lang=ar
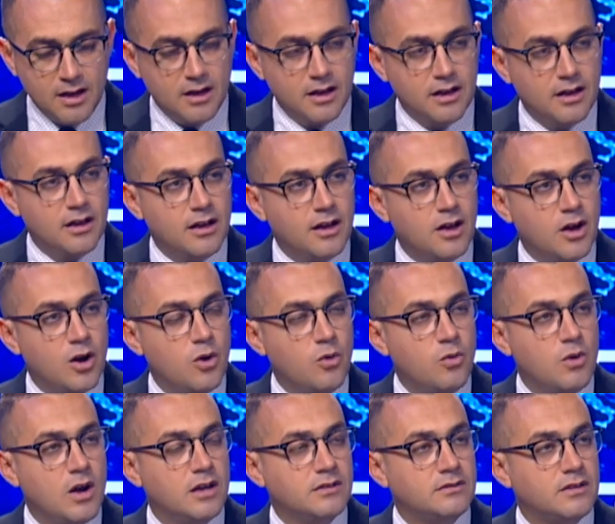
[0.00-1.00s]
آه،
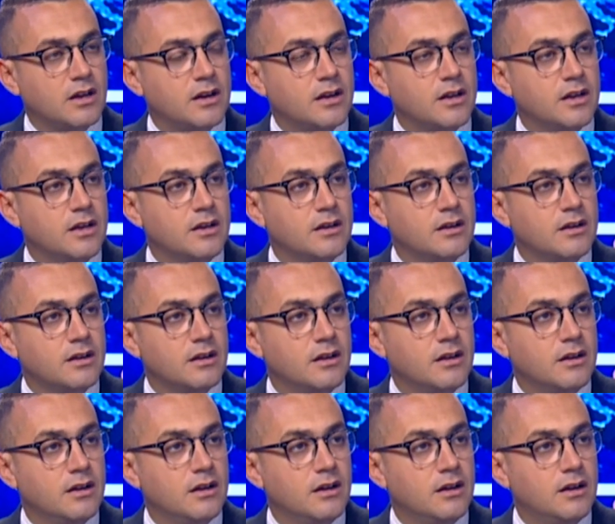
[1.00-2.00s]
هو تقرير
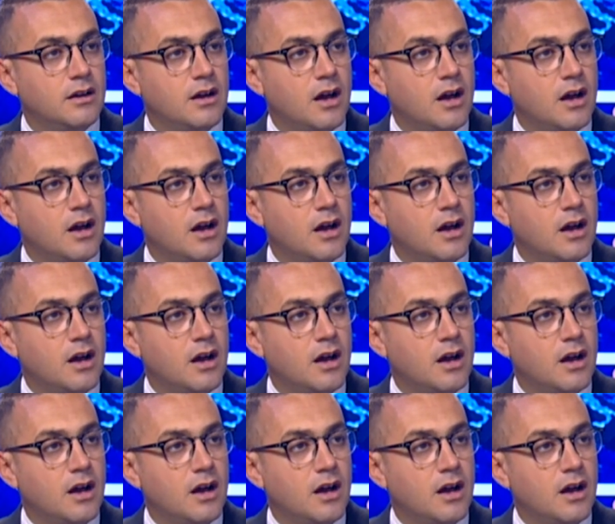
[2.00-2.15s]
آه،